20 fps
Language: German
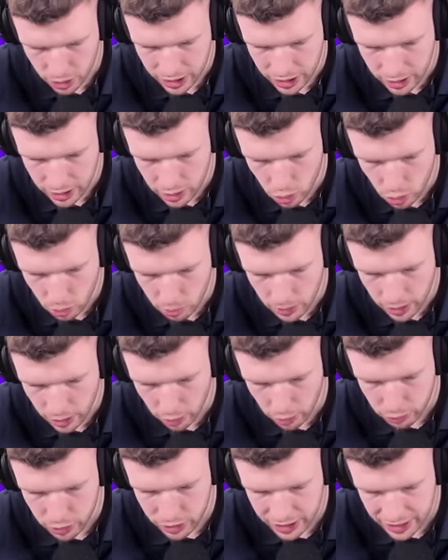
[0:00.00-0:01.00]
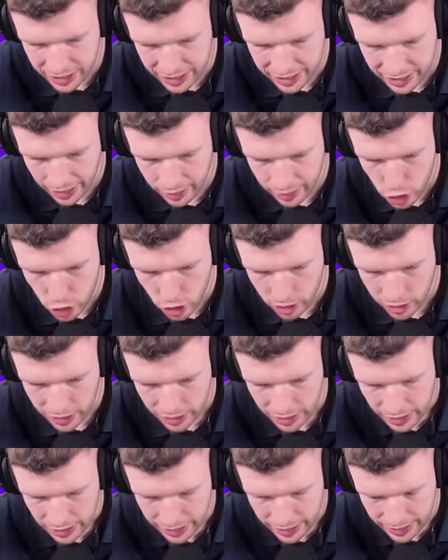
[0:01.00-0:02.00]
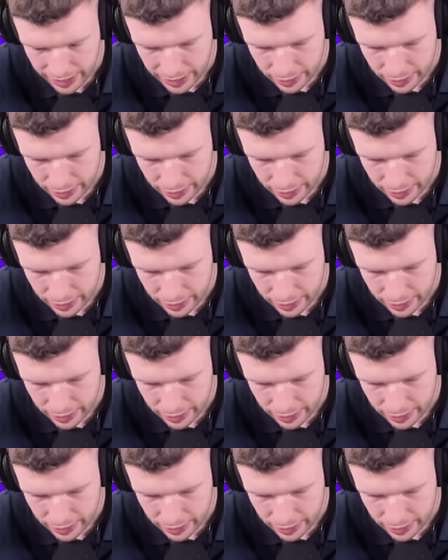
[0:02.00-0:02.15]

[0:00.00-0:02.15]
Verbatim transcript: hinter, um genau für diesen Archer jetzt